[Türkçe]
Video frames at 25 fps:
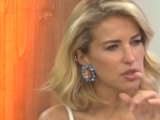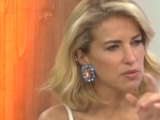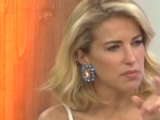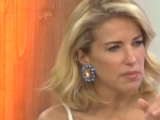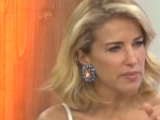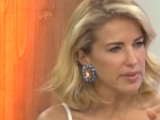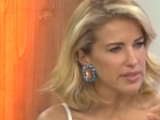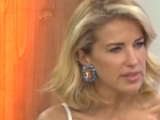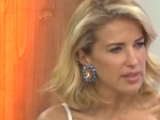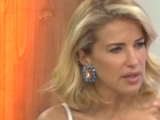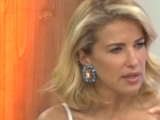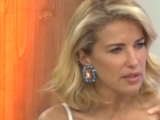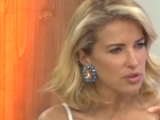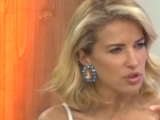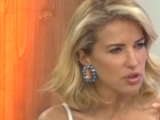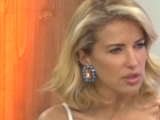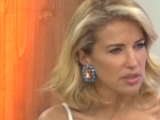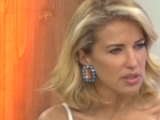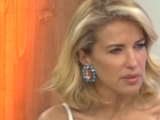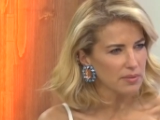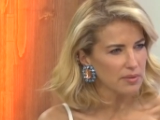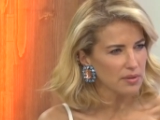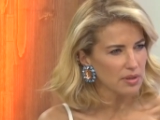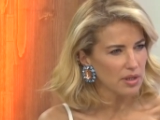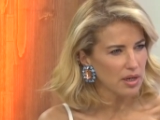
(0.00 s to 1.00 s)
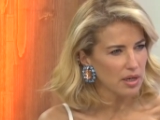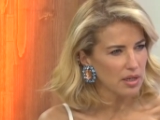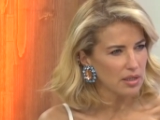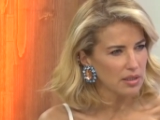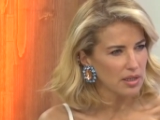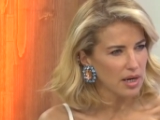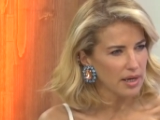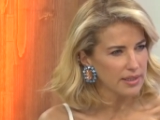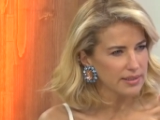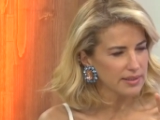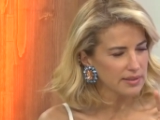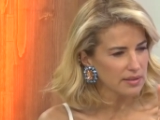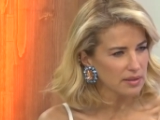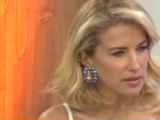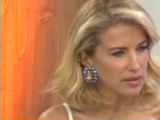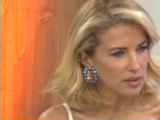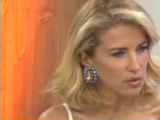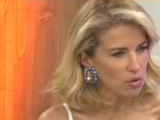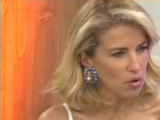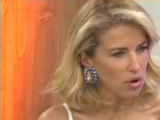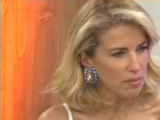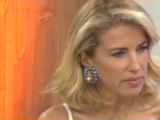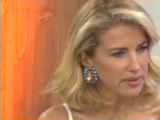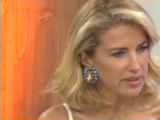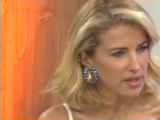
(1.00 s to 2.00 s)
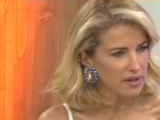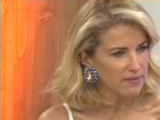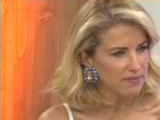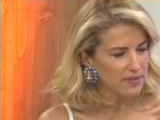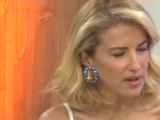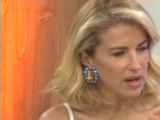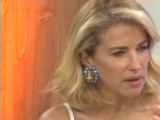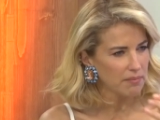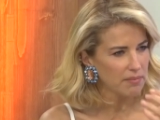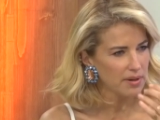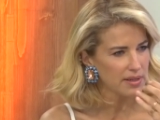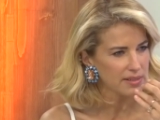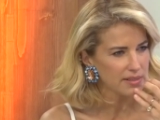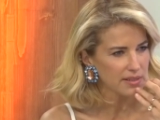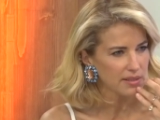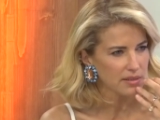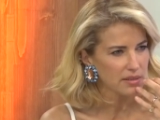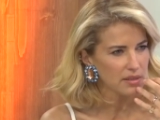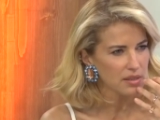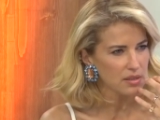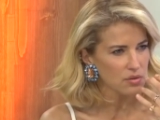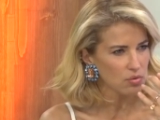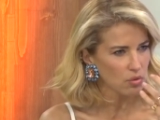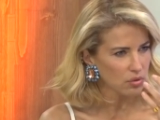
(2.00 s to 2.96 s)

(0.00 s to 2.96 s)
Şimdi mesela işte tabii aydınlıkta görmeden falan bahsettiniz.